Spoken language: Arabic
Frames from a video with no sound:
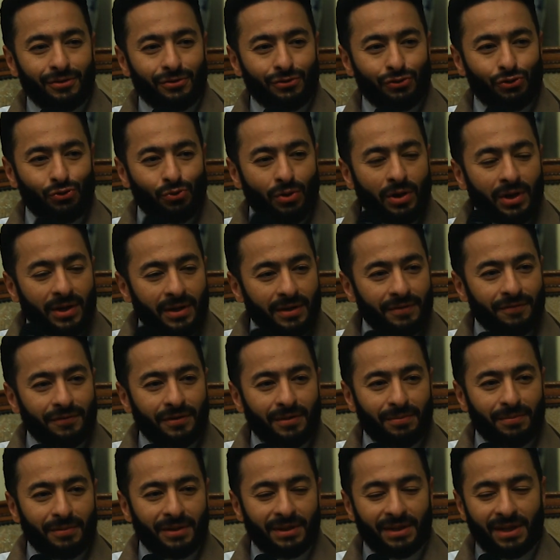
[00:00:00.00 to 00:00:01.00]
شركاء
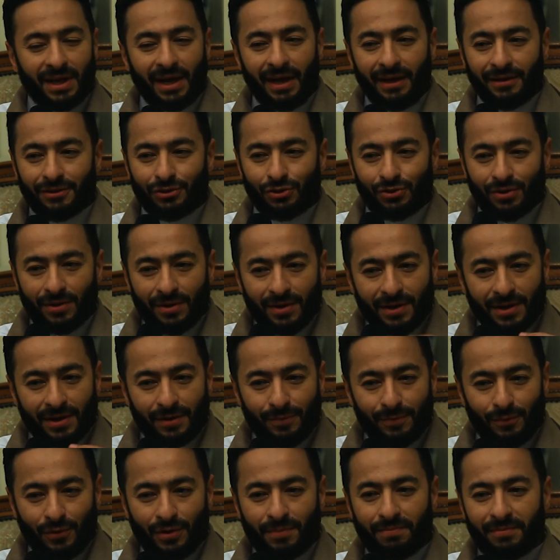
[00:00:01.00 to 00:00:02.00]
في المداح الشراكه
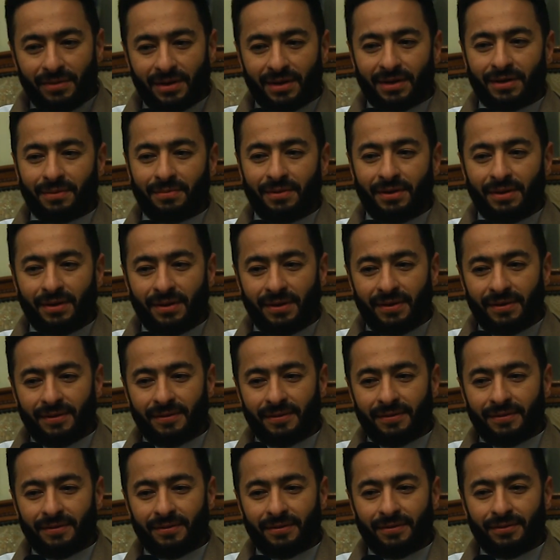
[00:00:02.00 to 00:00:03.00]
المهمه الكبيره
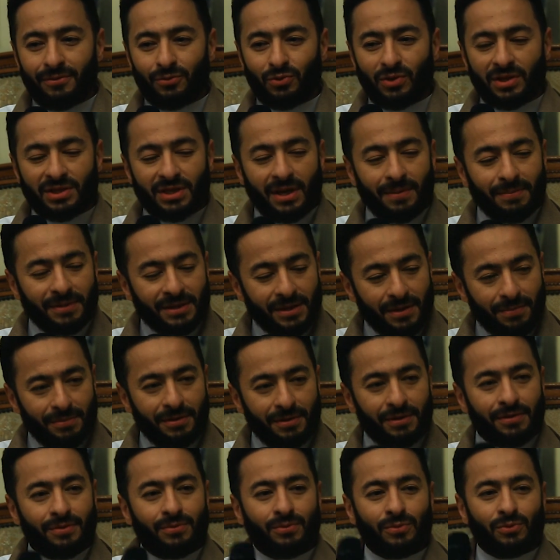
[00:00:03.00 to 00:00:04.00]
الاستاذ احمد
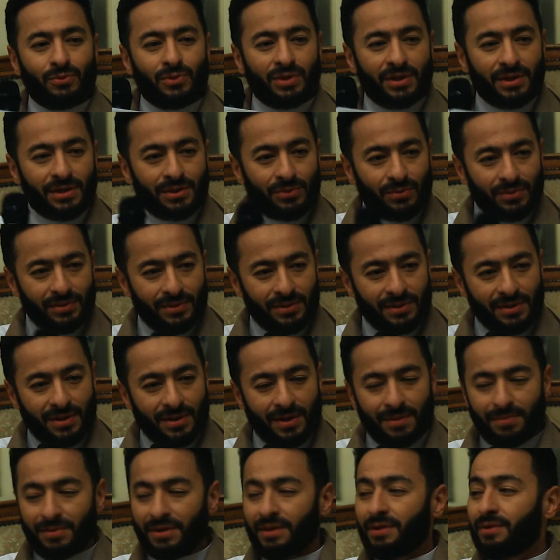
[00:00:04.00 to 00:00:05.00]
سمير والاستاذ
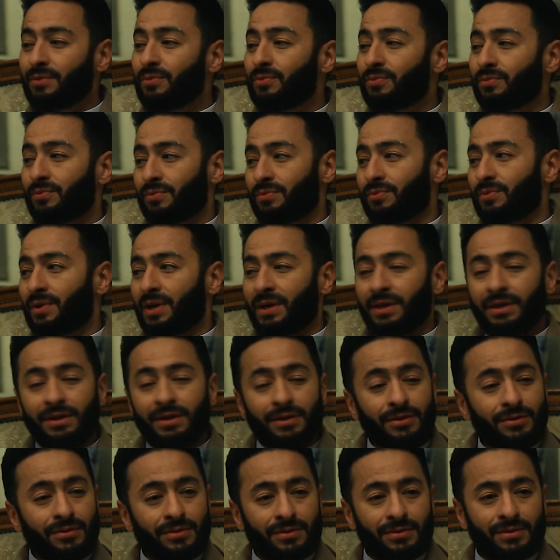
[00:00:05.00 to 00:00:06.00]
امين
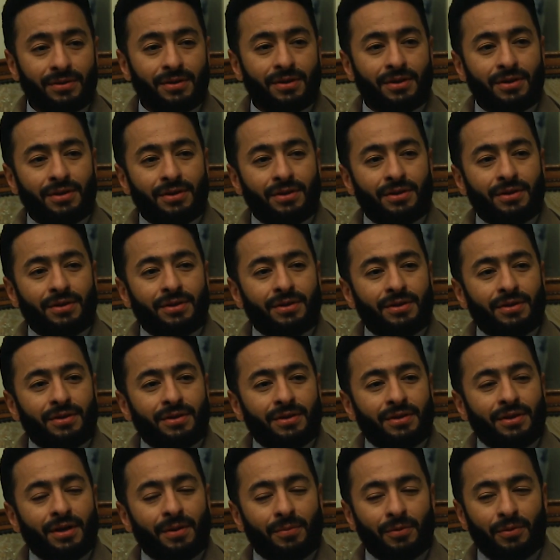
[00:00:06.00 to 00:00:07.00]
ووليد
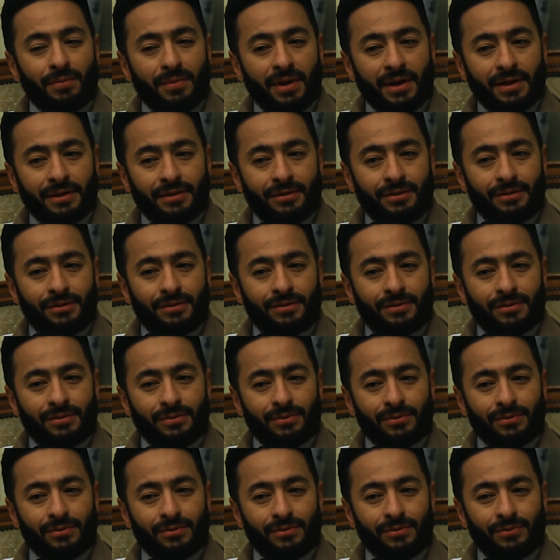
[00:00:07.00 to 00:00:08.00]
ابو المجد
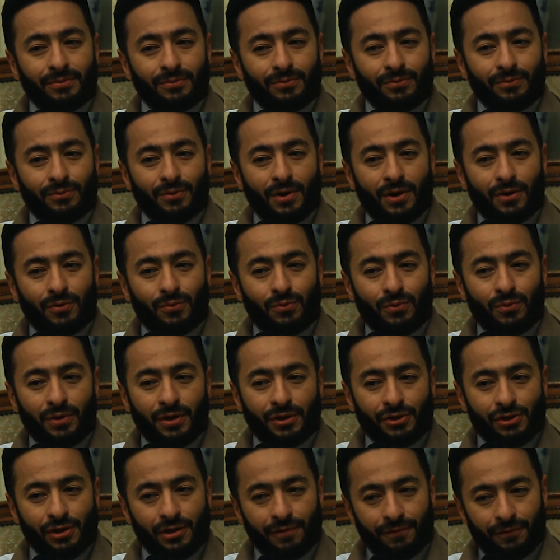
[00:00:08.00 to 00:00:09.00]

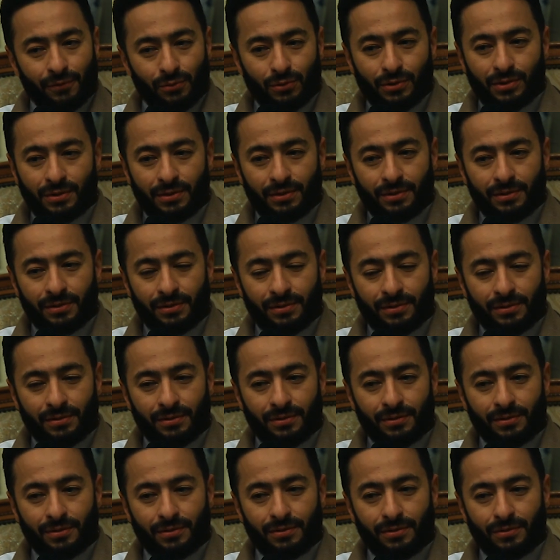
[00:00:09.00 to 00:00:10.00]
واخويا شريف يسري
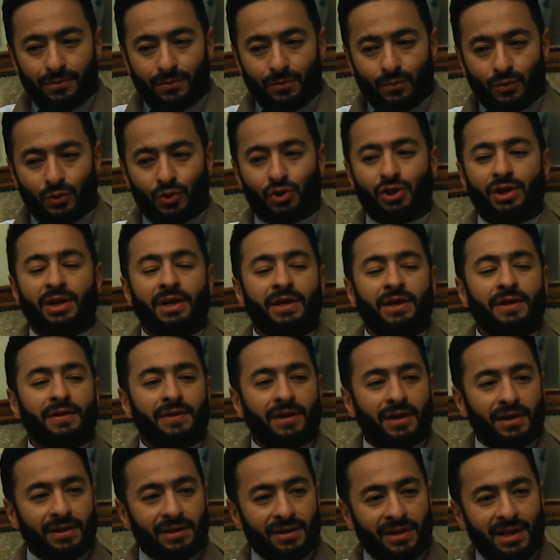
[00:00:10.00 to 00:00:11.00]

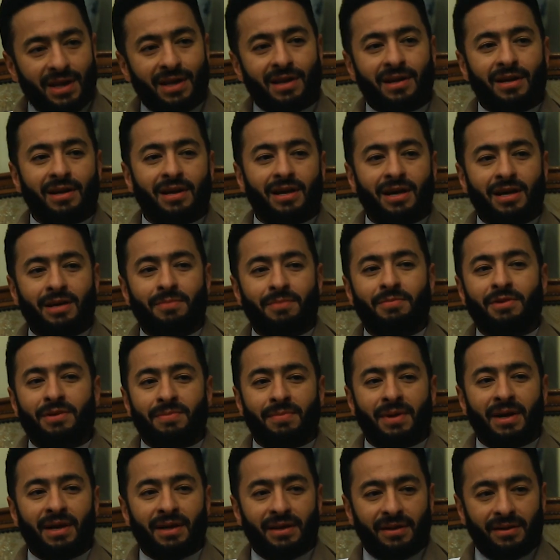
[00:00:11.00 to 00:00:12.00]
وشركه الانتاج اللي قامت
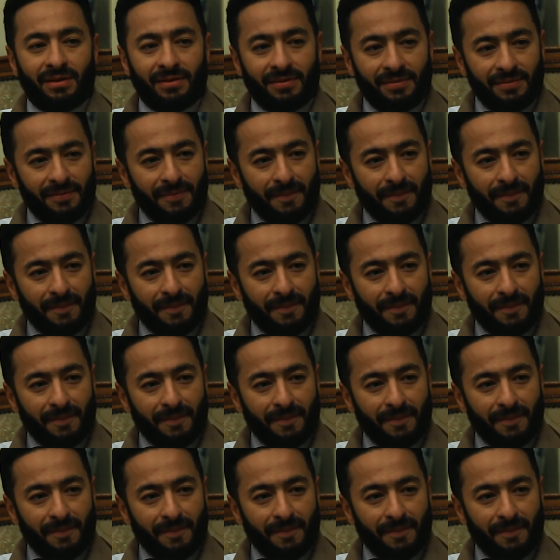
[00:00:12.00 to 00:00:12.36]
معانا